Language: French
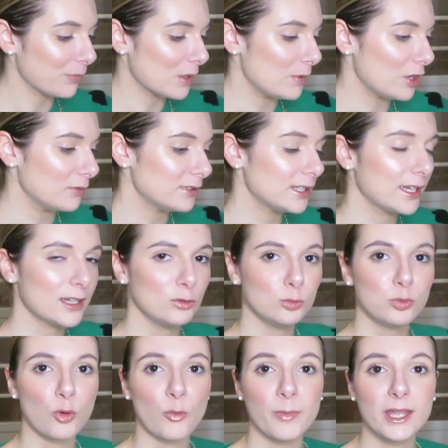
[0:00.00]
mais comme c'était un cadeau
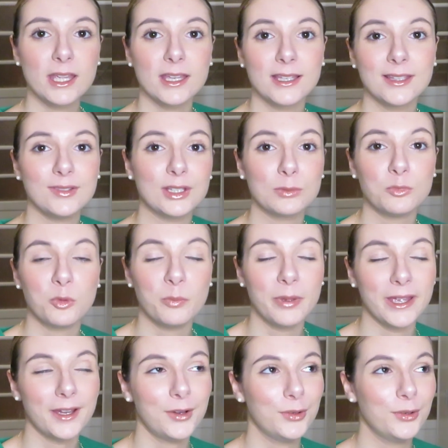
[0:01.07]
pour mon mec qui vient de mon
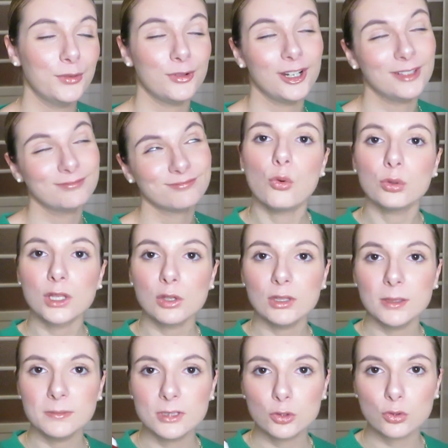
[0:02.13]
père, euh, voilà. On a eu
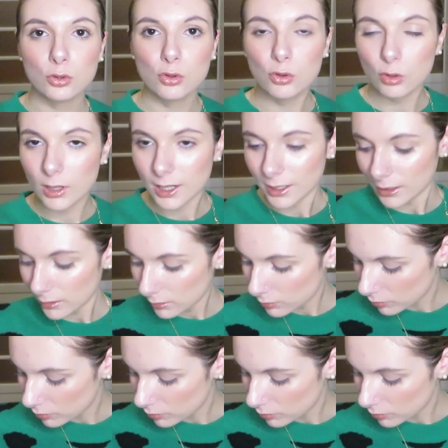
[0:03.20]
des petits chocolats,